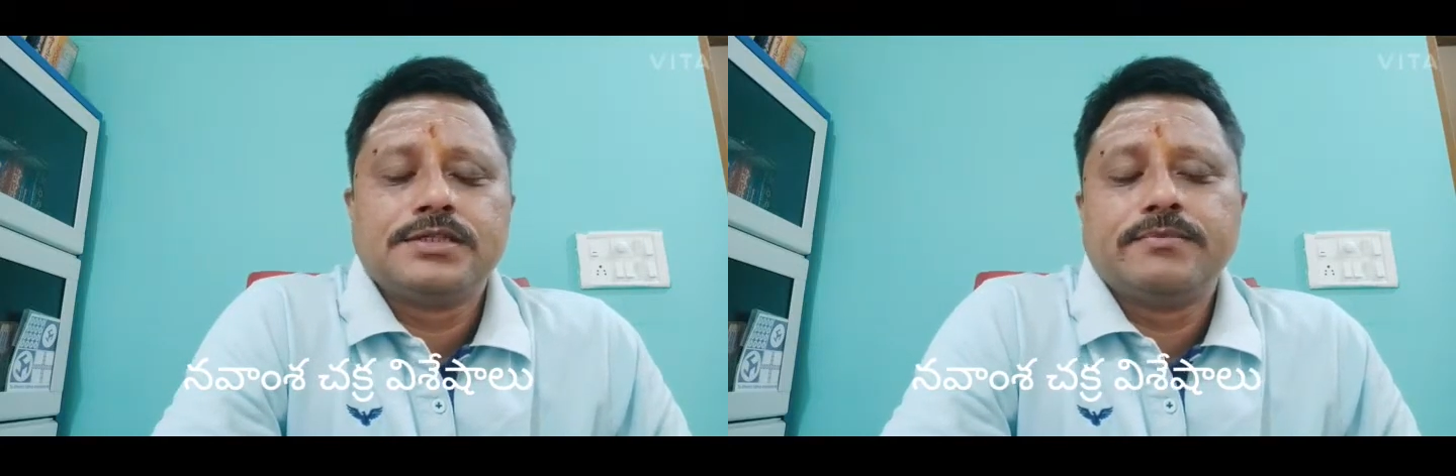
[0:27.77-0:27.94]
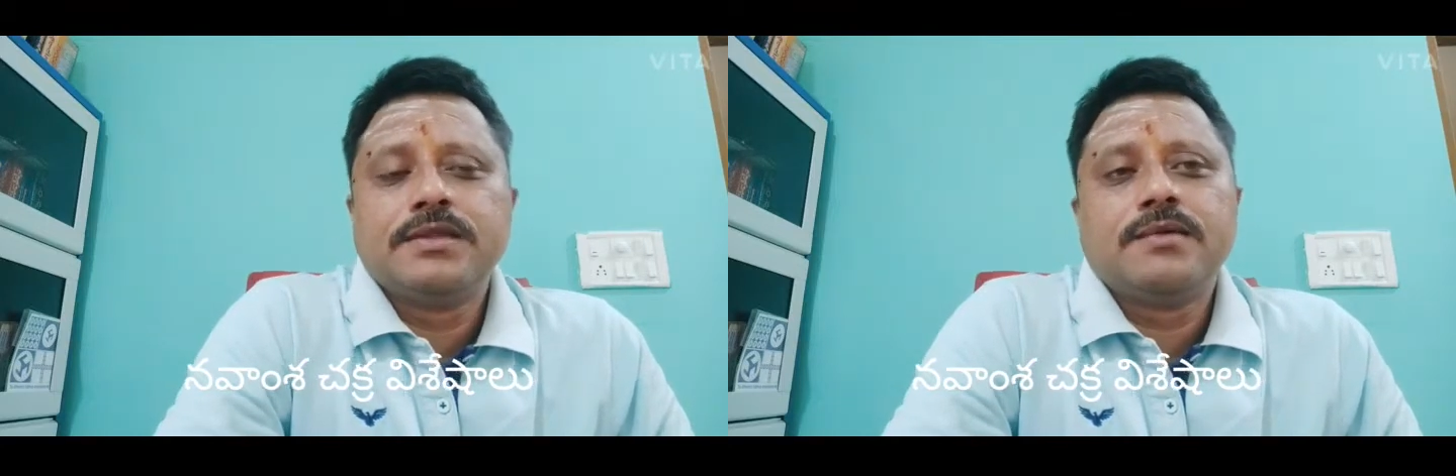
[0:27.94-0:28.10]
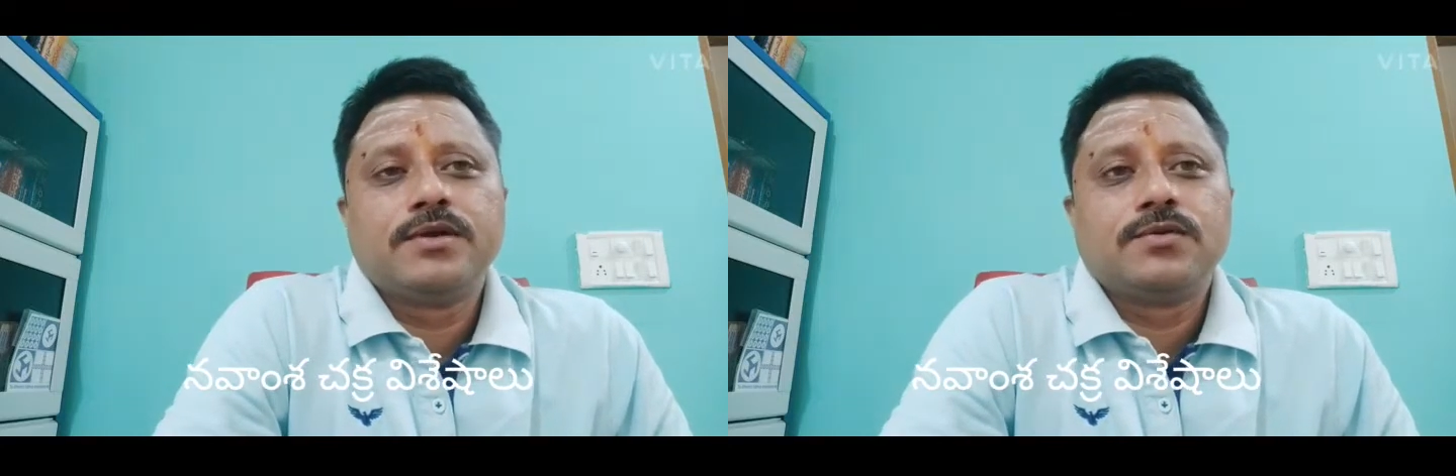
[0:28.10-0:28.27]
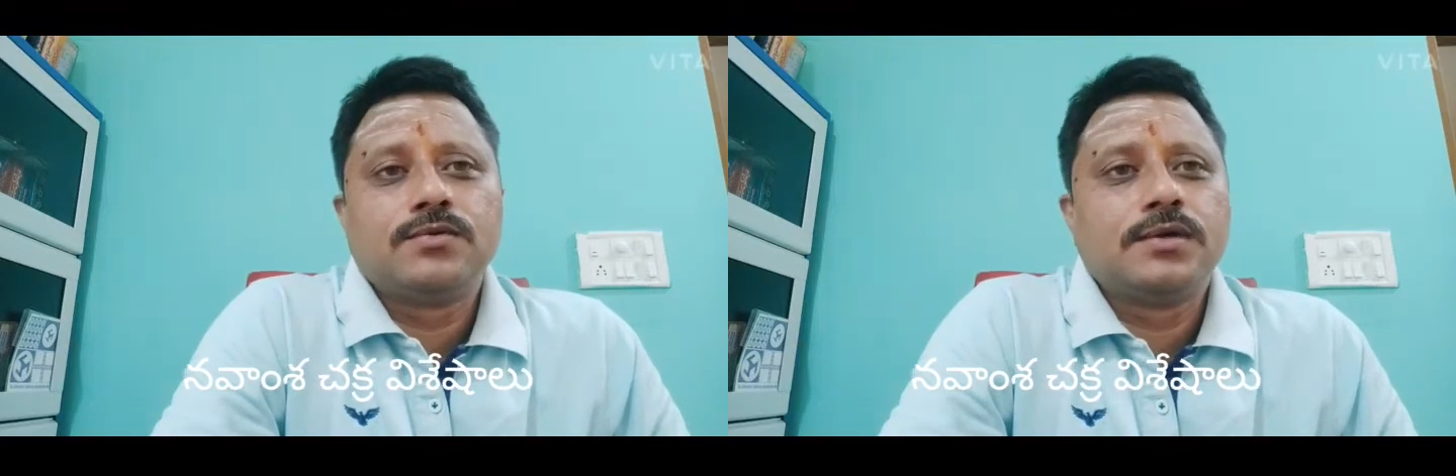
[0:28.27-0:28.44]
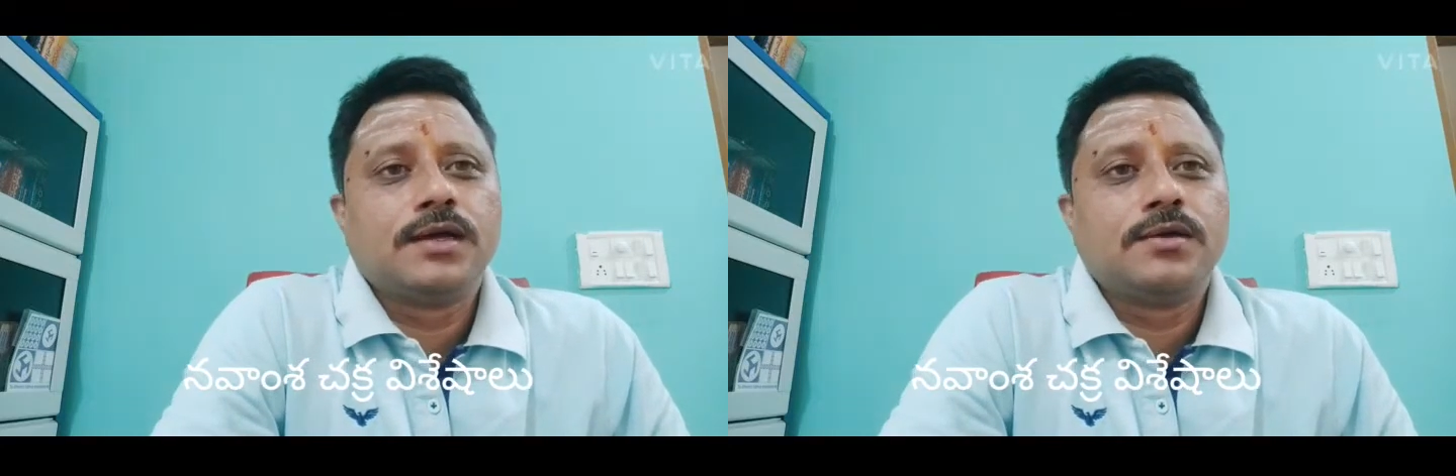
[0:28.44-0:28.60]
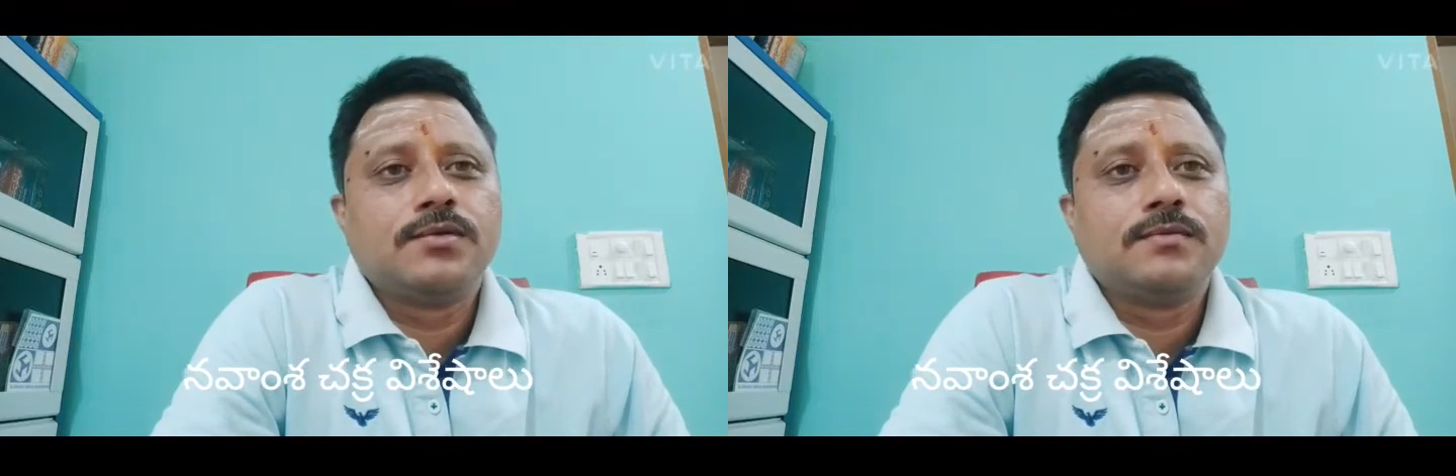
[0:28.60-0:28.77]
చెప్దాం
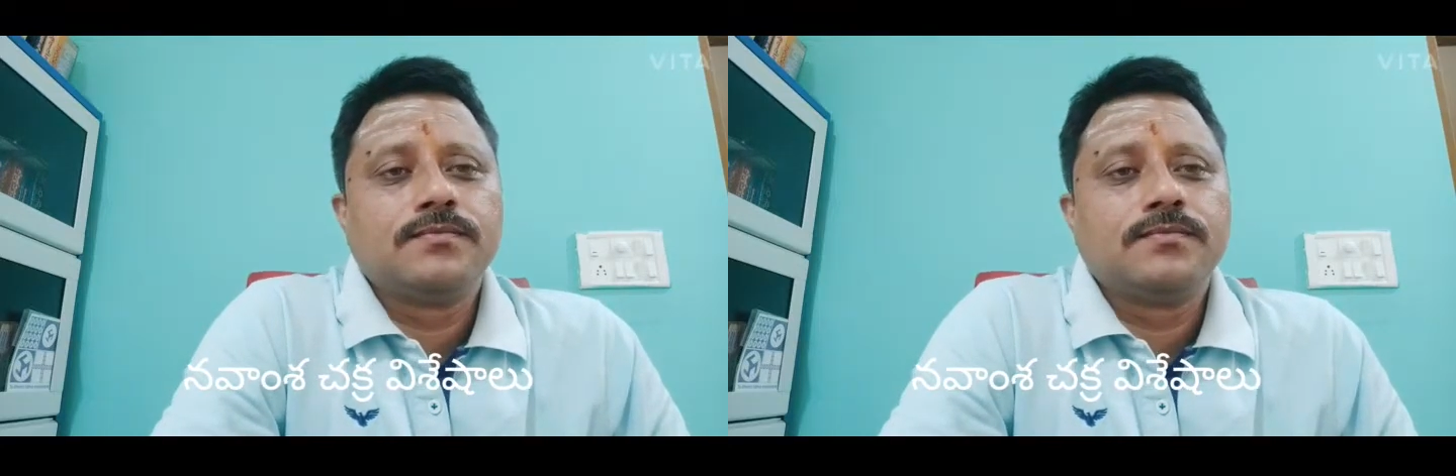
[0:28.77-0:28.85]
అనుకుంటున్నాను